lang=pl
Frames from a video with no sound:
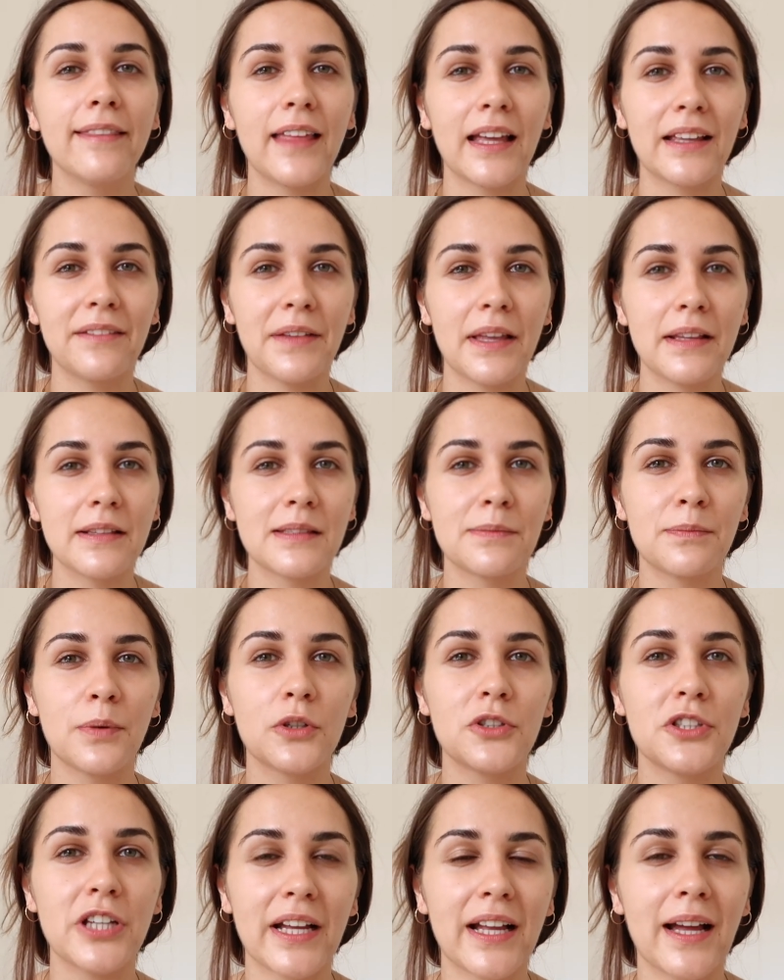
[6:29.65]
tak więc
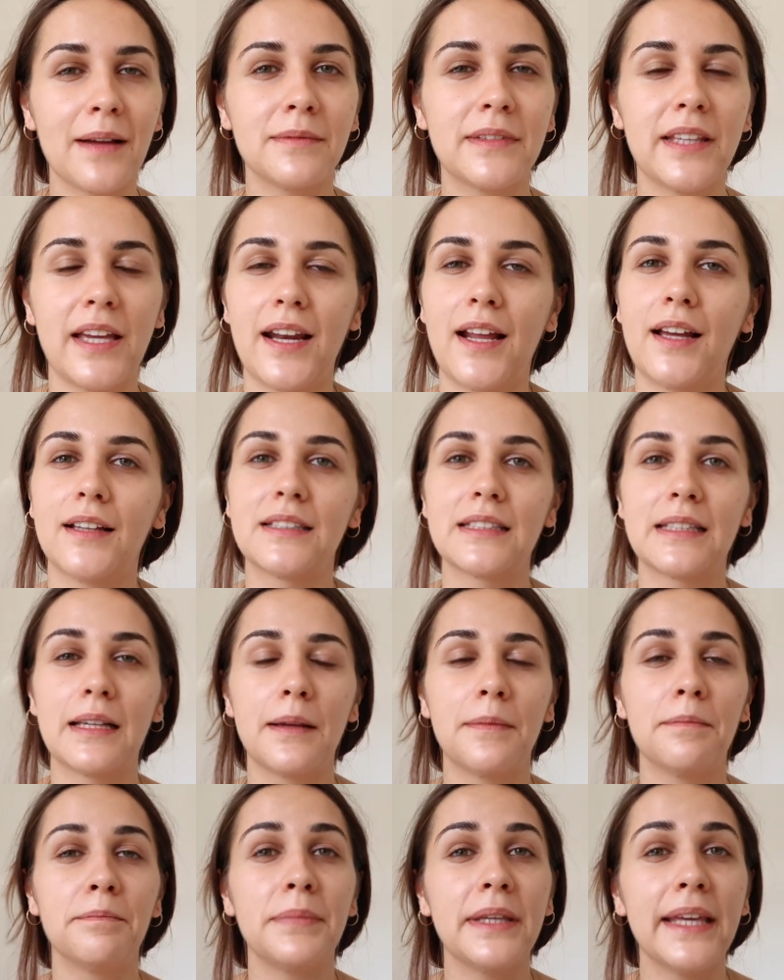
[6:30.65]
poczekam teraz
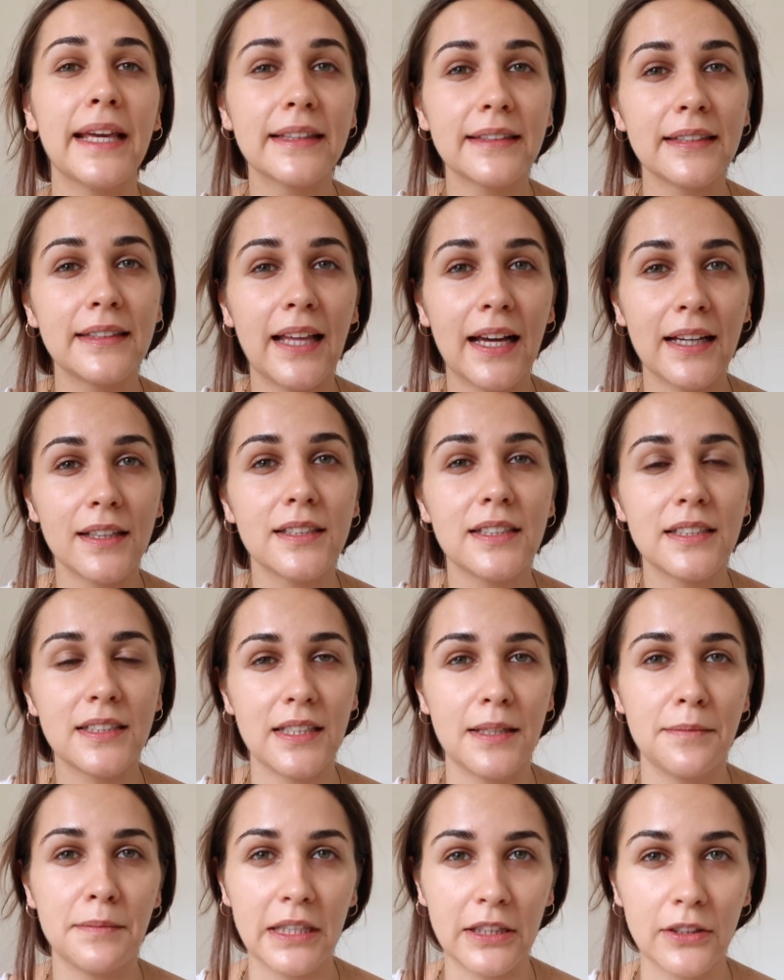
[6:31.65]

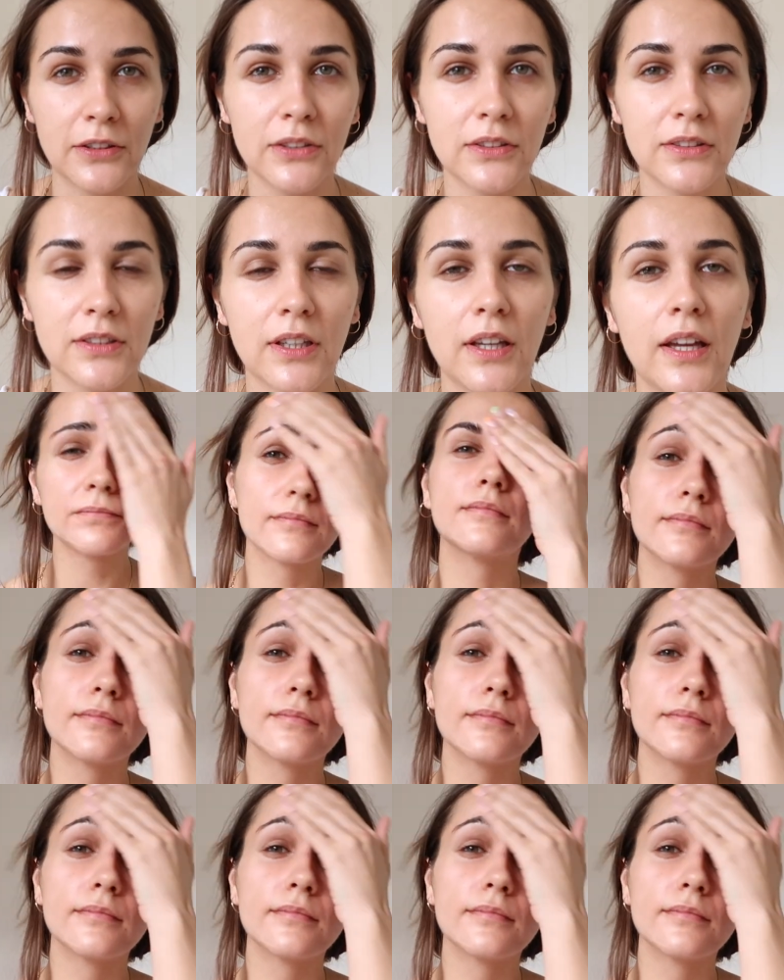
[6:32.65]
15 minut,